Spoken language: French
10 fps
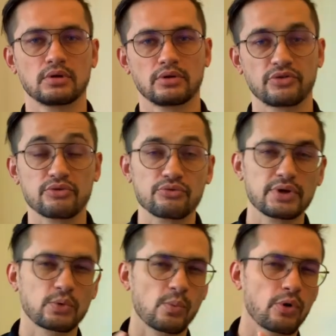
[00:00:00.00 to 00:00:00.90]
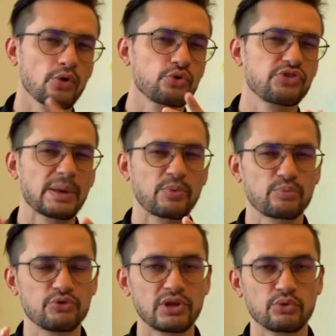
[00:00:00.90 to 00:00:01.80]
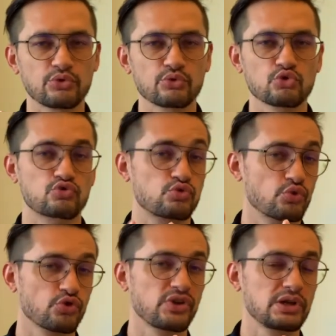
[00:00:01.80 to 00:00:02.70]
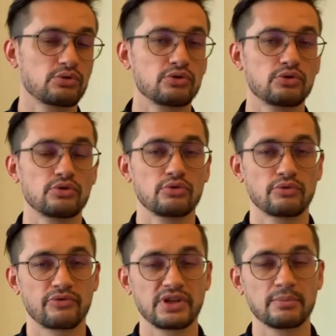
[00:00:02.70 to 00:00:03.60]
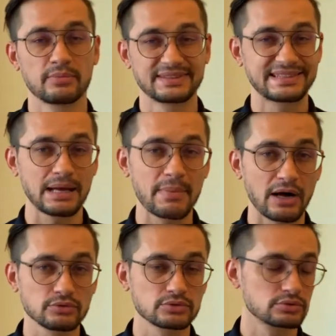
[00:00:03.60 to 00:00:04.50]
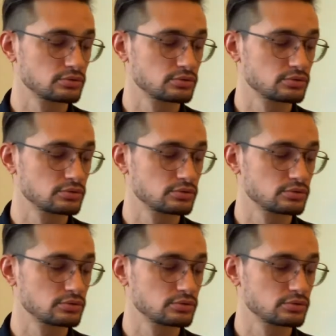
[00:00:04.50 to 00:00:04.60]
Si vous voulez comprendre aussi un peu plus la notion, je vous conseille le film Time Out